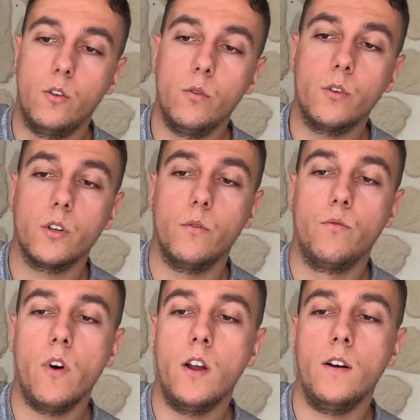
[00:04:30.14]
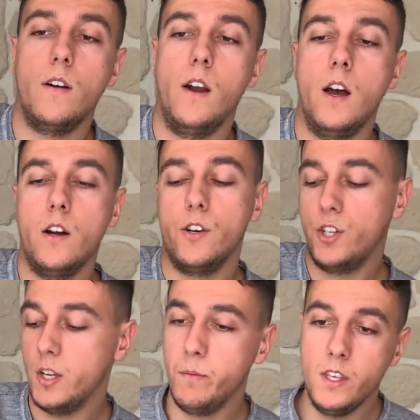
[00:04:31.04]
Donc voilà, là
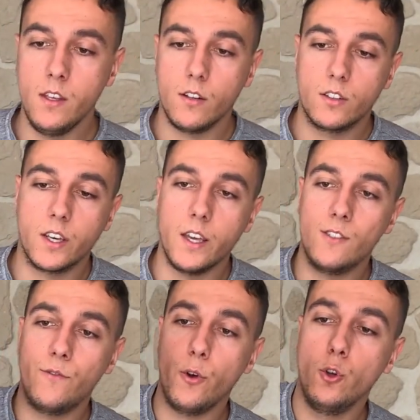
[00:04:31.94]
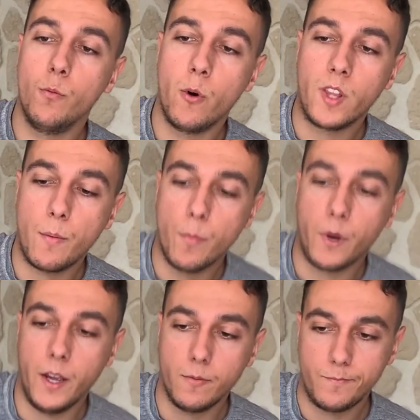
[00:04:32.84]
j'ai mis 13 feuilles de menthe à peu
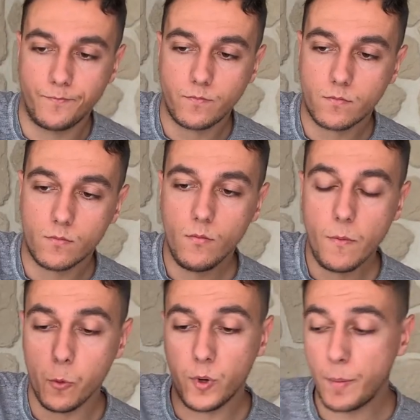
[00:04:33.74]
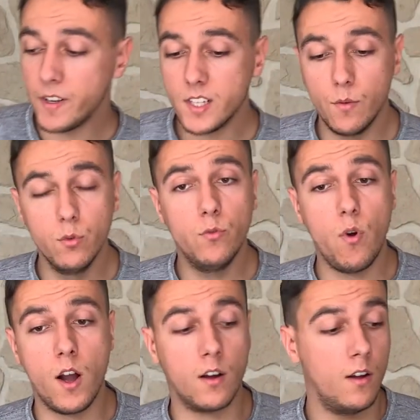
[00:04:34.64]
près. Donc après c'est à vous de
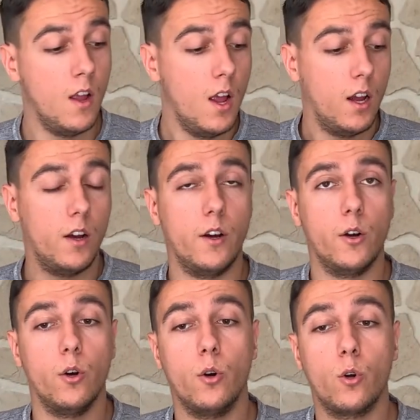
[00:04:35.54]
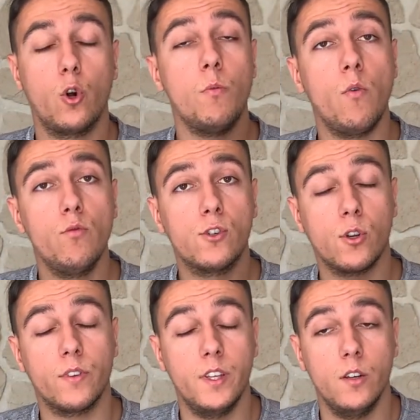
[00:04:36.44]
voir euh, comment vous le
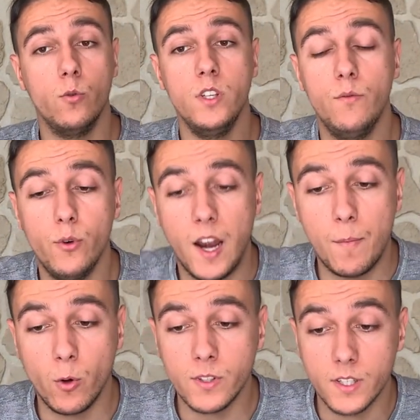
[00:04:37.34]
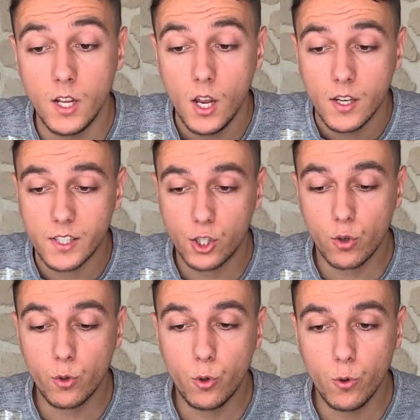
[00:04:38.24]
sentez au niveau de la menthe,
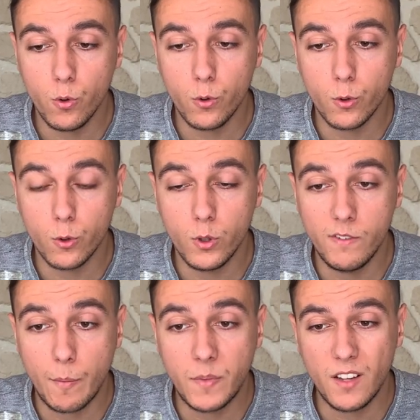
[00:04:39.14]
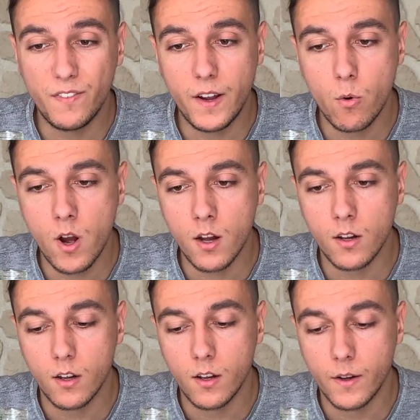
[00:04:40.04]
sachant que euh, il va peut-être
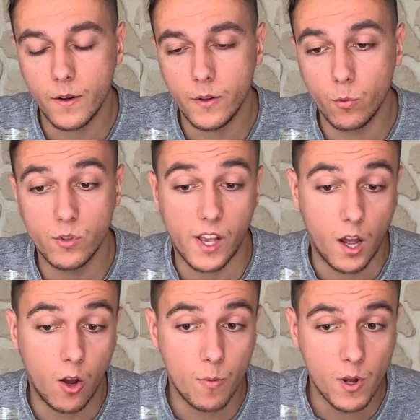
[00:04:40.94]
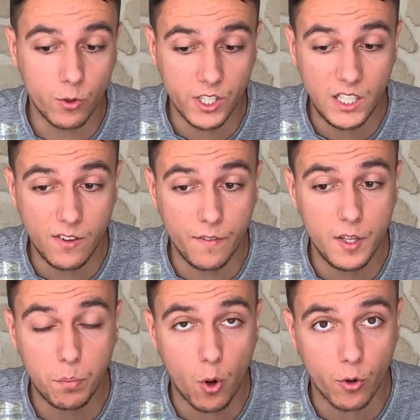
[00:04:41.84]
falloir, euh, donc c'est un rhum arrangé qui va
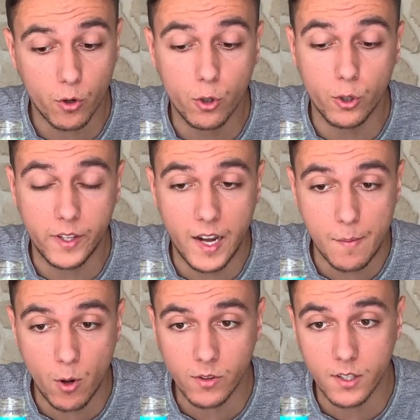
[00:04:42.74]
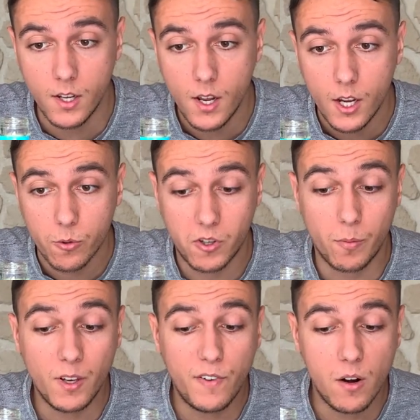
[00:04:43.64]
vite prendre le côté de la menthe, donc il va
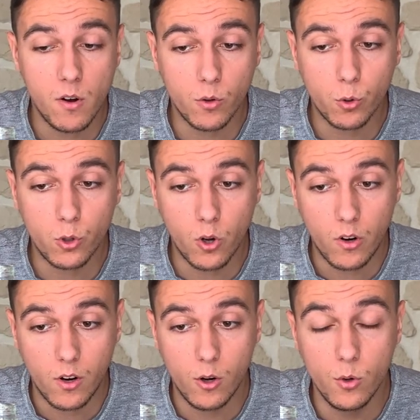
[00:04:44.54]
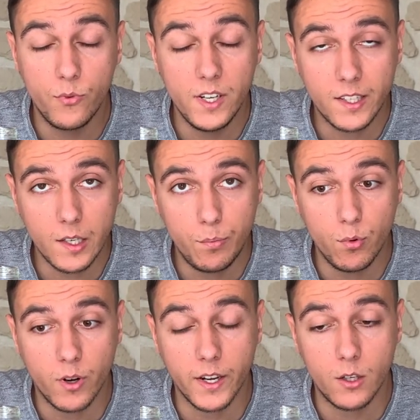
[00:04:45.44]
peut-être falloir entre temps le filtrer
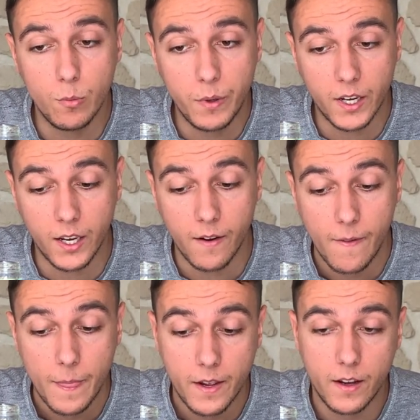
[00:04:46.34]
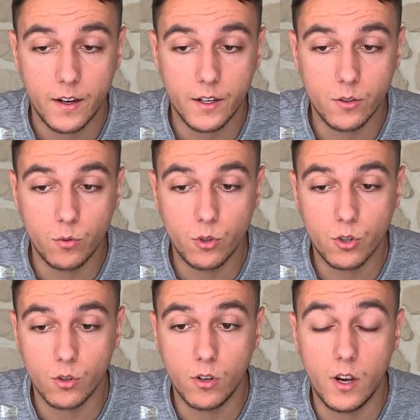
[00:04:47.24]
pour récupérer euh, donc
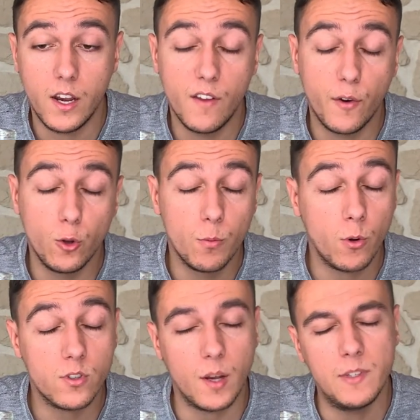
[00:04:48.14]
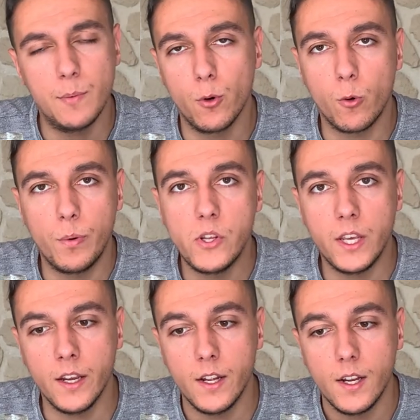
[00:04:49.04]
euh, les, feuilles de menthe, c'est un petit peu
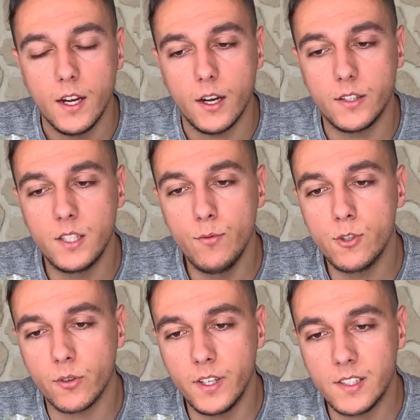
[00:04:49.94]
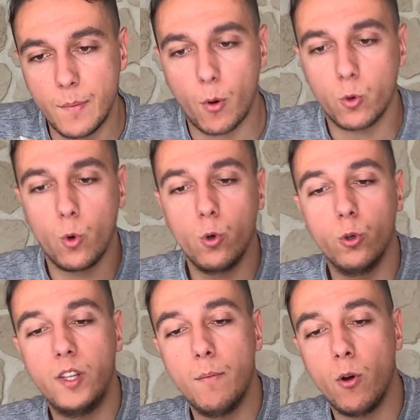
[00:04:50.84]
compliqué. Euh, si vous sentez que ça prend trop le
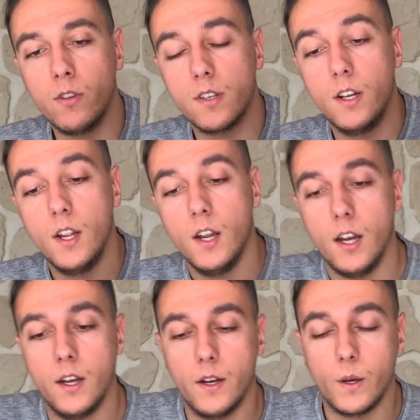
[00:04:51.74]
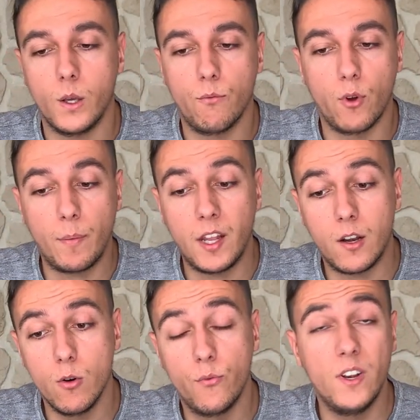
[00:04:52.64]
côté menthe, il faudra peut-être
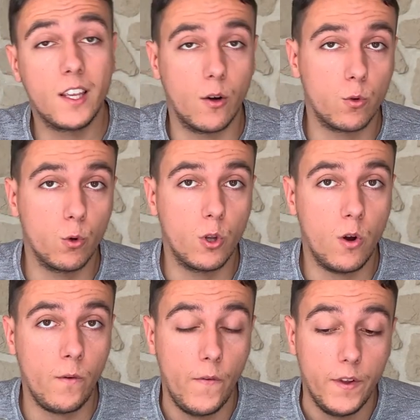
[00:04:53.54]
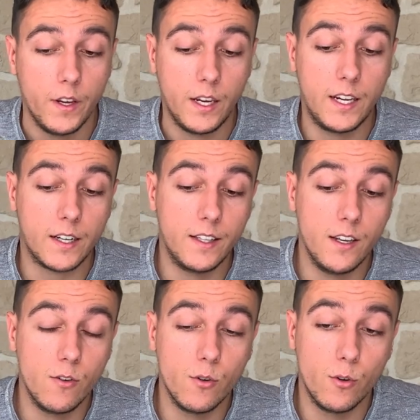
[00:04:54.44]
le filtrer entre-temps et
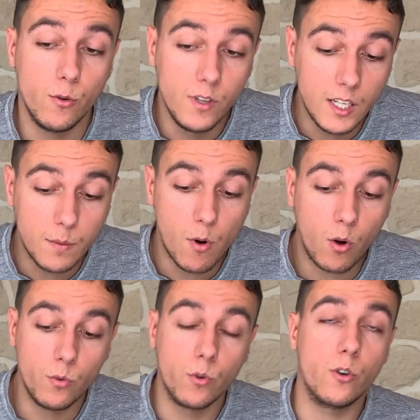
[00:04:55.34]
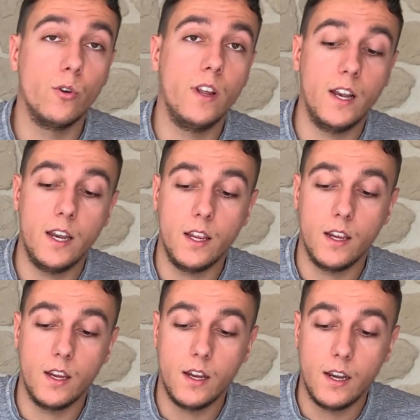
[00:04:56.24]
garder uniquement
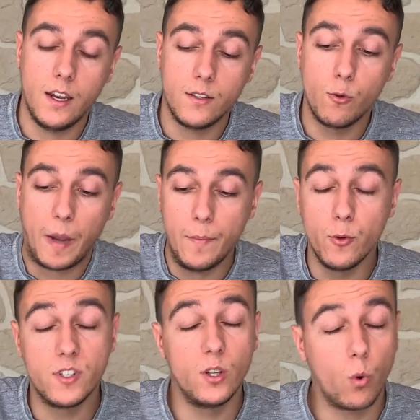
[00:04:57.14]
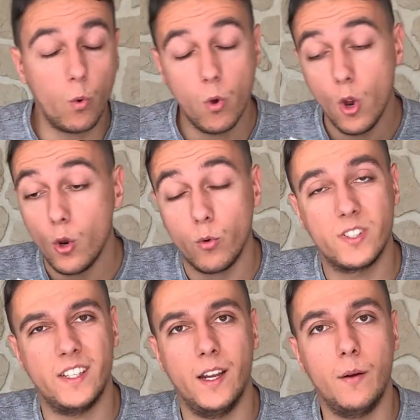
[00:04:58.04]
les, suprêmes de citron. Donc
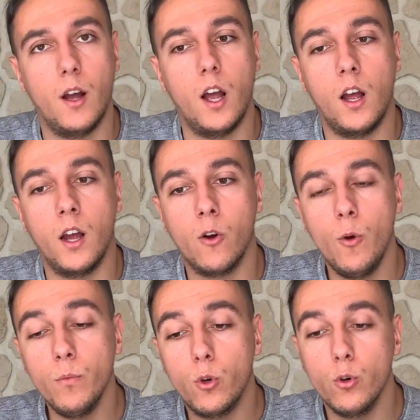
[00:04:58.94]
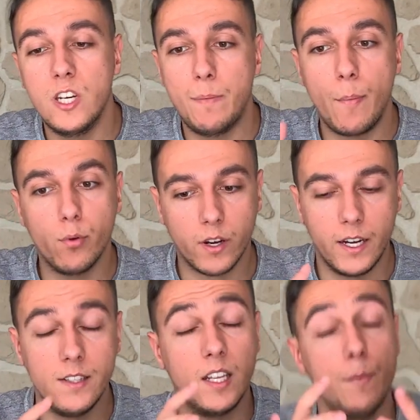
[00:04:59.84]
c'est un, un, rhum que j'ai pas pu
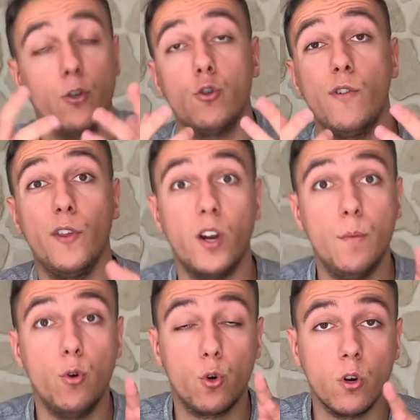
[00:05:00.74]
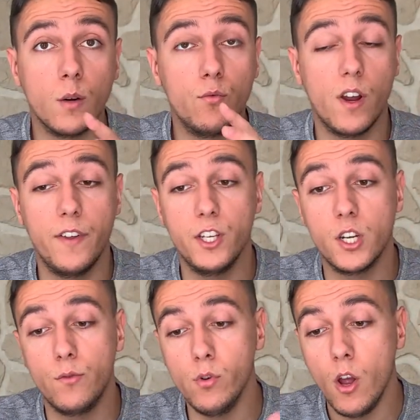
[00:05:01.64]
réaliser. D'habitude, je le fais dans les bocaux, comme vous l'avez
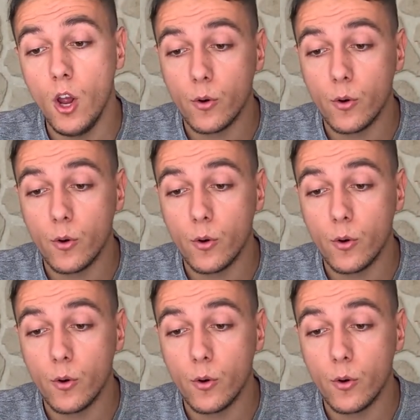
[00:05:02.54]
déjà vu.